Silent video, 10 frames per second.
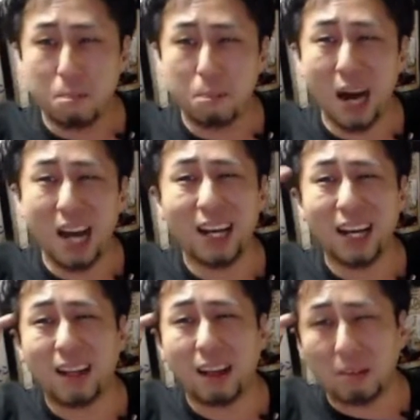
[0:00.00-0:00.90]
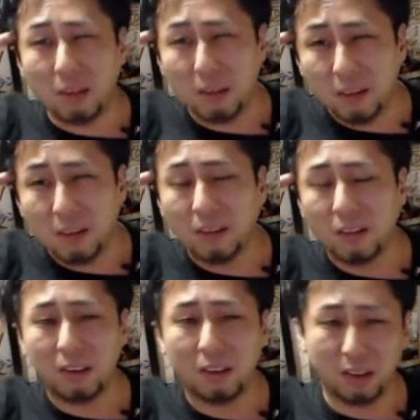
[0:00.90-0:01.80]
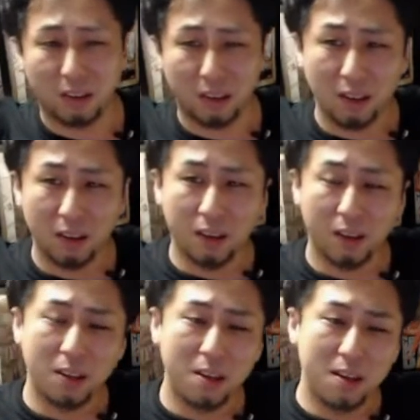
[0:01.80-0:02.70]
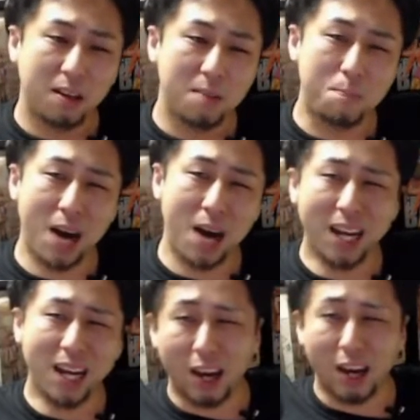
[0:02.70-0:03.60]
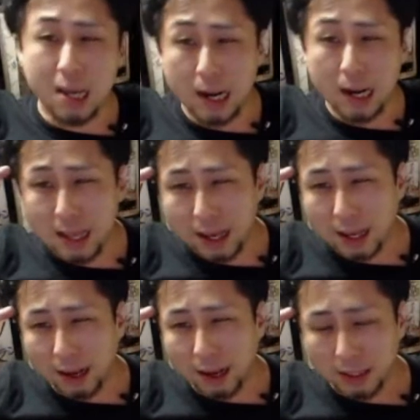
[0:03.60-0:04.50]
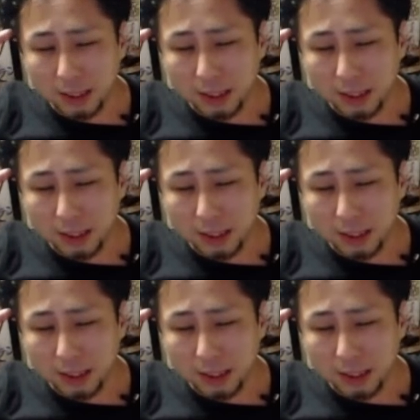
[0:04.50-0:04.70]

バカなの。うん、バカはいらねえから、